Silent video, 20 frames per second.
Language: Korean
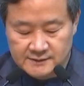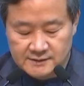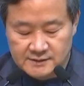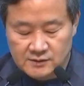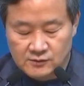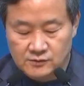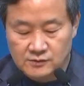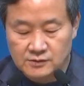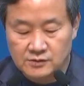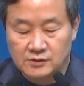자,
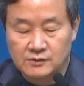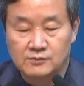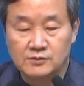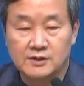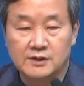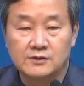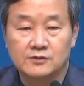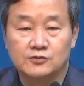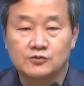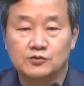오늘
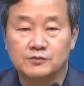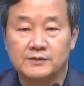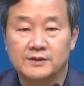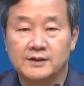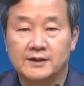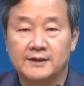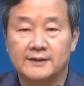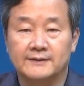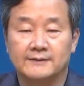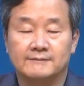너무나도
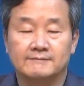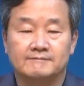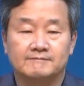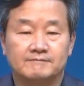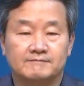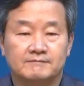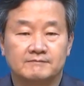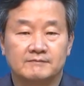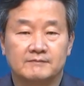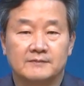유명한
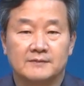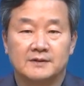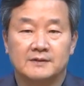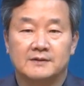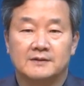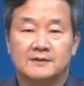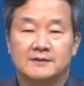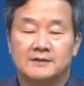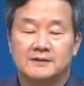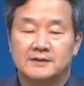
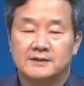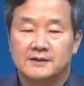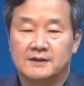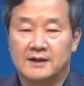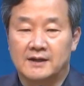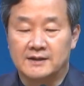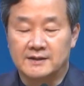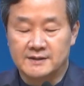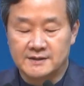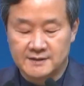
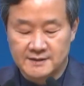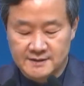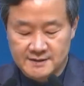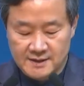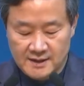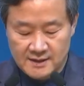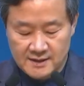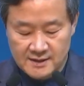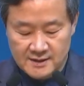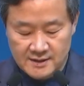
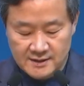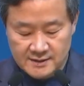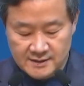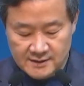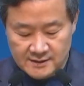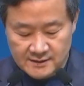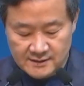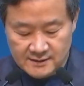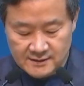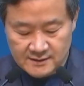
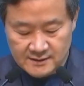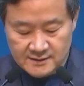가이사랴에